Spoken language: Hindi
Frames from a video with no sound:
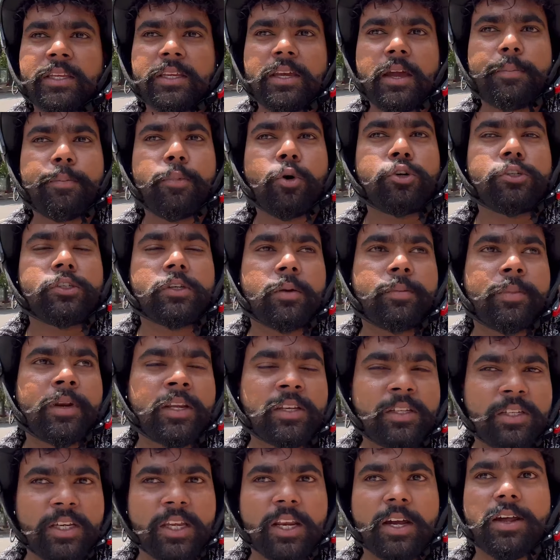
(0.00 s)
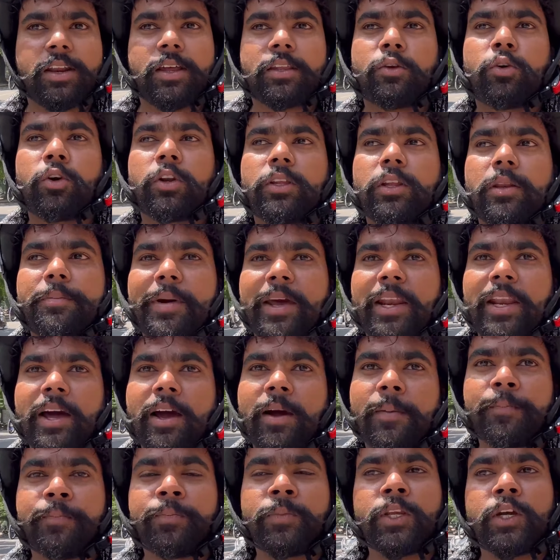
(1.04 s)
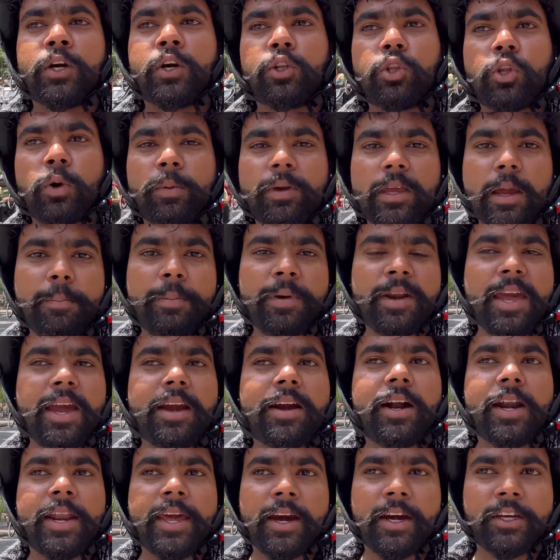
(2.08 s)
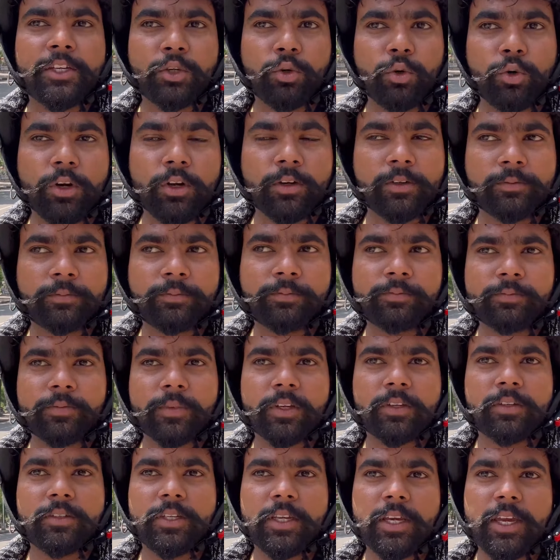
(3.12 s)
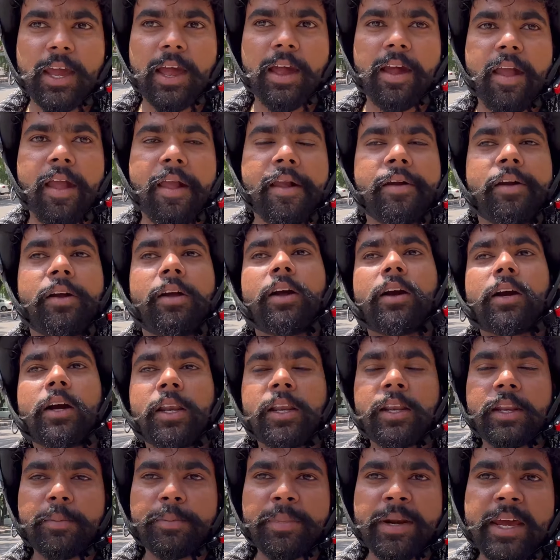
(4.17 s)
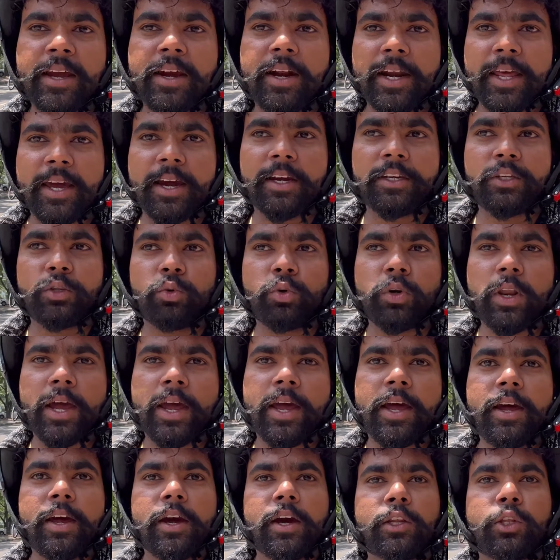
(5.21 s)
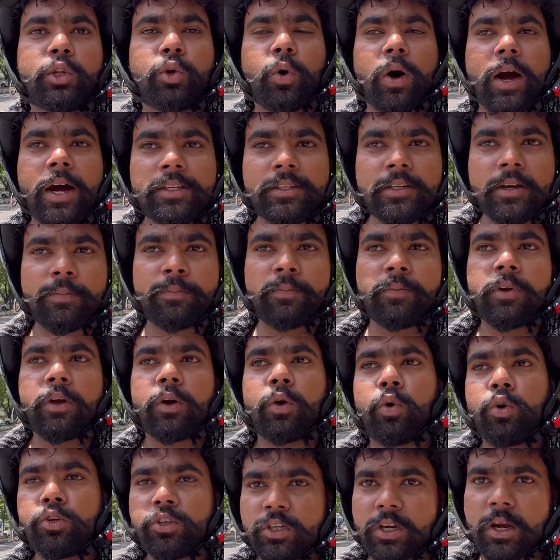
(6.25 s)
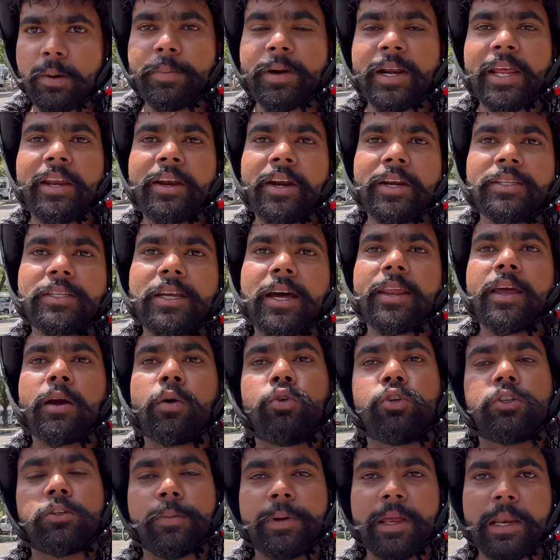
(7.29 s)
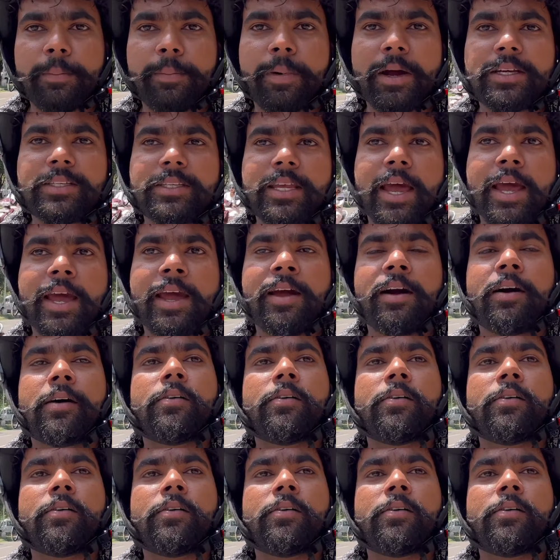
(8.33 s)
ही है पोस्टर मैंने शेयर करा थोड़े दिन पहला तो भाई अपने गाने का शूट ठीक है कल ने अपने गाने का शूट है तो आज हम कुछ कपड़े लेने जा रहे हैं कुछ मेरे पास है